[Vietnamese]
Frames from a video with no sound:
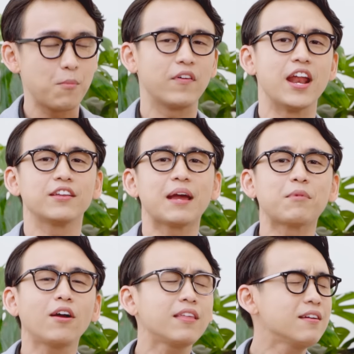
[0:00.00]
không phải để cho
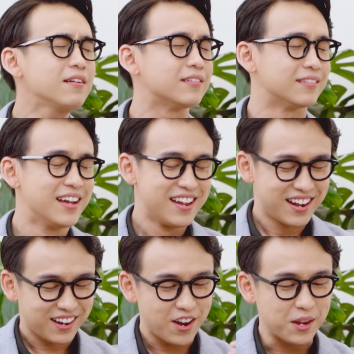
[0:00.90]
em nói thiếu. Rồi,
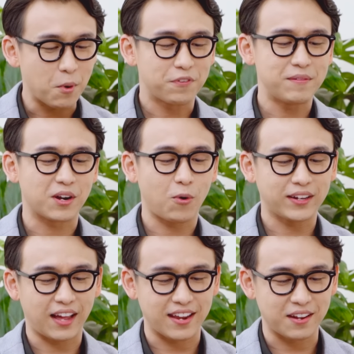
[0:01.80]
rồi. Có những bộ phim được
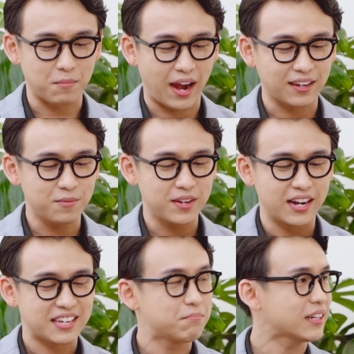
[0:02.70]
quay tại Nhật Bản giống như
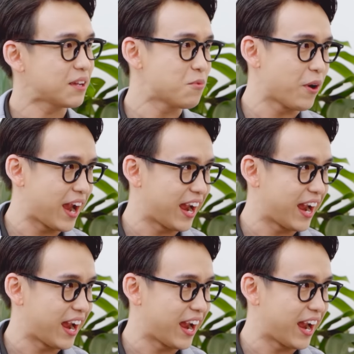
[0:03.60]
là Nhắm mắt thấy mùa